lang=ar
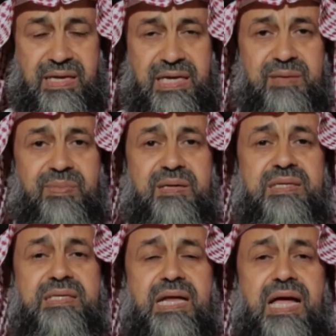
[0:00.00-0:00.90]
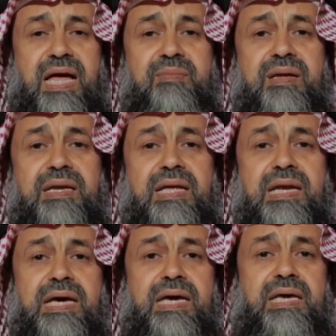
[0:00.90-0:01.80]
العبادة معناتها عمل
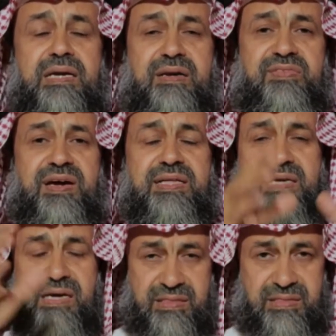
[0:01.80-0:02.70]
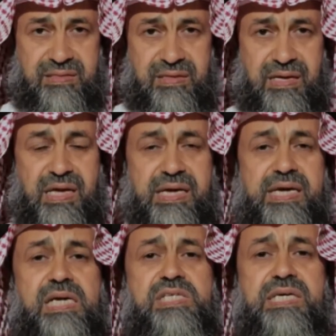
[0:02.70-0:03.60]
الخير في هذه الأرض
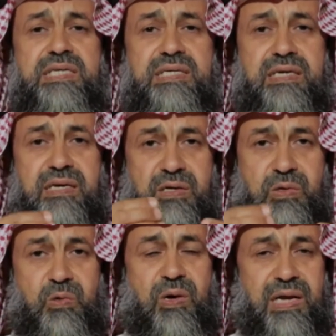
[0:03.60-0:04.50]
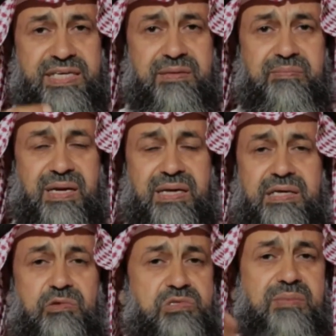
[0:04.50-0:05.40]
كل شيء حلو الله يحبه
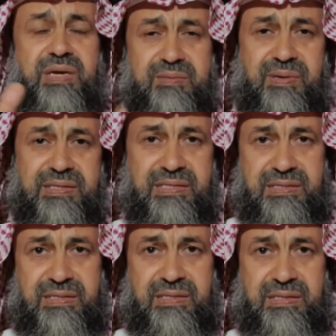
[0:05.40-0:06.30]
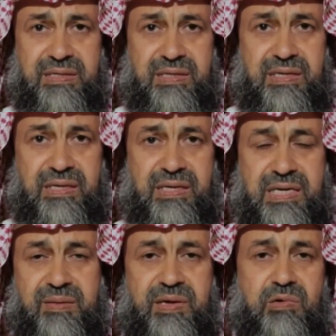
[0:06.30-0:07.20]
يسمى عبادة
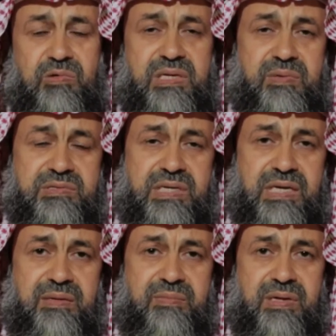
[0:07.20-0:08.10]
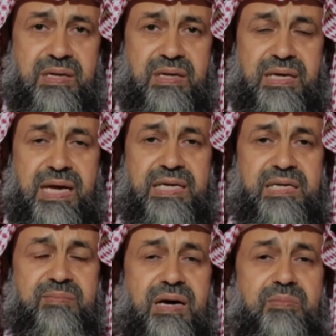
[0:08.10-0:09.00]
كما يقول النبي صلى الله عليه وسلم
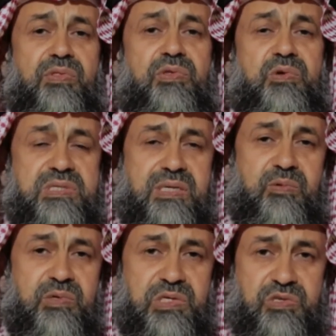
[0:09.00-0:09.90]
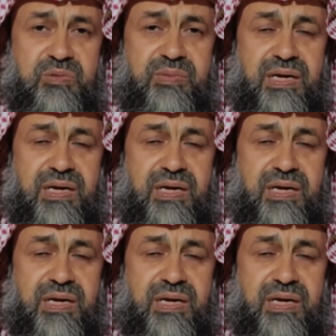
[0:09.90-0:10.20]
الإيمان بضع وسبعون شعبة